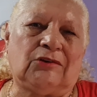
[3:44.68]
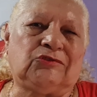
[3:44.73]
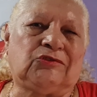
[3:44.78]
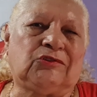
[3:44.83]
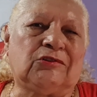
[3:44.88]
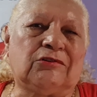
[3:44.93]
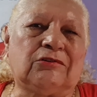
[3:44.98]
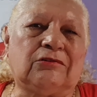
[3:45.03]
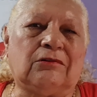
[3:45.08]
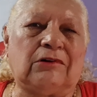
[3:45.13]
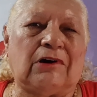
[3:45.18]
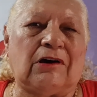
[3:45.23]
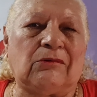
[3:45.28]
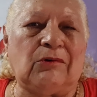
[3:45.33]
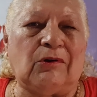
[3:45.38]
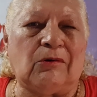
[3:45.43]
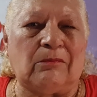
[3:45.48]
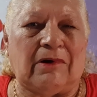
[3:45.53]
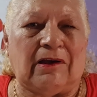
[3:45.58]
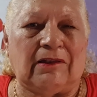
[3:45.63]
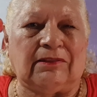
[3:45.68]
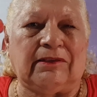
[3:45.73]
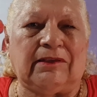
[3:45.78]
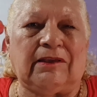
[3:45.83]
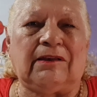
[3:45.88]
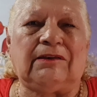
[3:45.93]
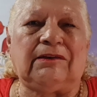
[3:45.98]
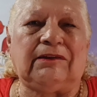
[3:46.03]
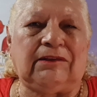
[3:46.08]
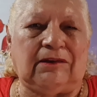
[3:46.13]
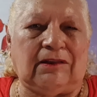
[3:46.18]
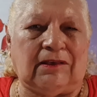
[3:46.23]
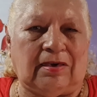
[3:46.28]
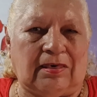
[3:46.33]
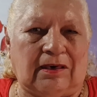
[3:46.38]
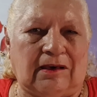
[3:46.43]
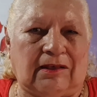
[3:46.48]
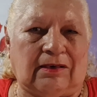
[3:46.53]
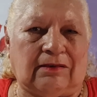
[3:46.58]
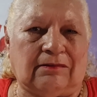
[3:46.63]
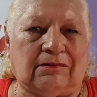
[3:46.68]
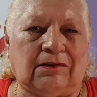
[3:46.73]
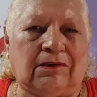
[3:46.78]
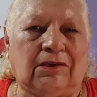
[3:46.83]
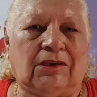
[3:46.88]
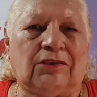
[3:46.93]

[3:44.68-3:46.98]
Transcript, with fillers: Yo no hablo mal de él ni nada,